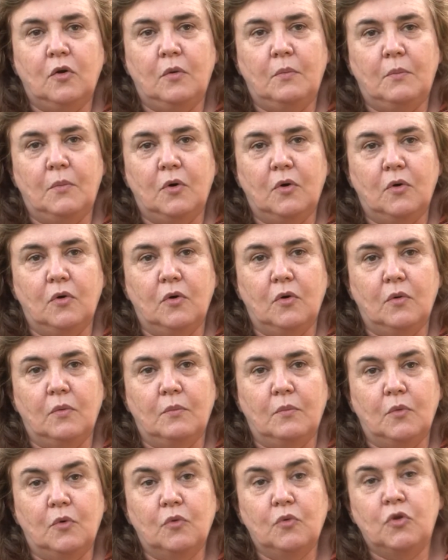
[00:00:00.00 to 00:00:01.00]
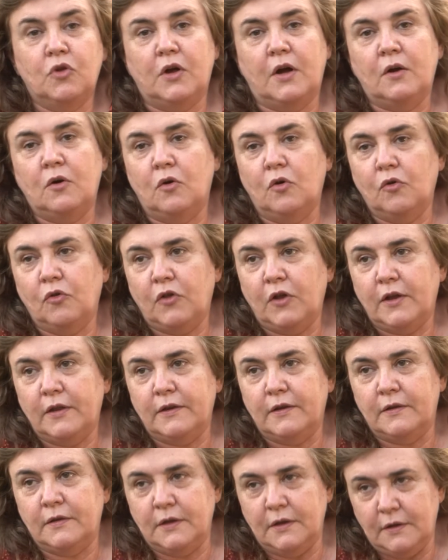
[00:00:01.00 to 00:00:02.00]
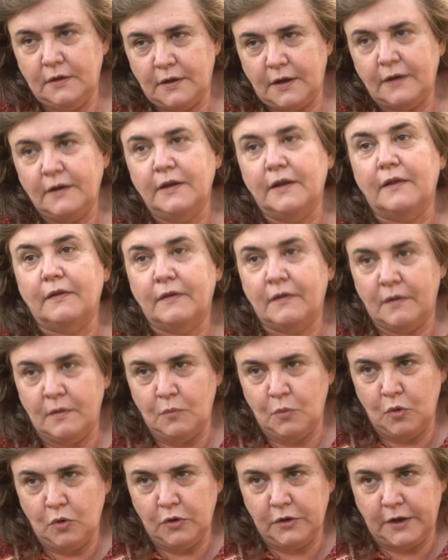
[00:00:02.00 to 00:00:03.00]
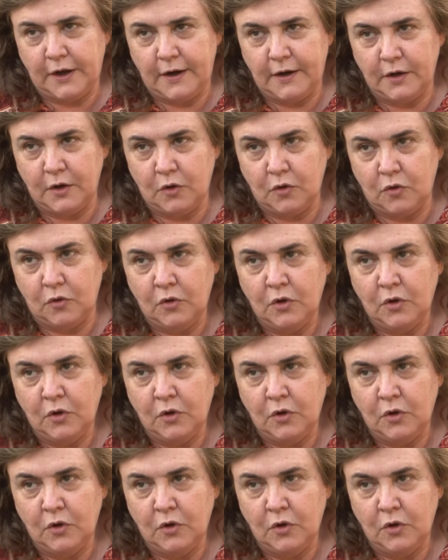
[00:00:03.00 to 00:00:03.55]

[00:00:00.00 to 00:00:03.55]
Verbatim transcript: como muchas cosas distintas y en simultáneo.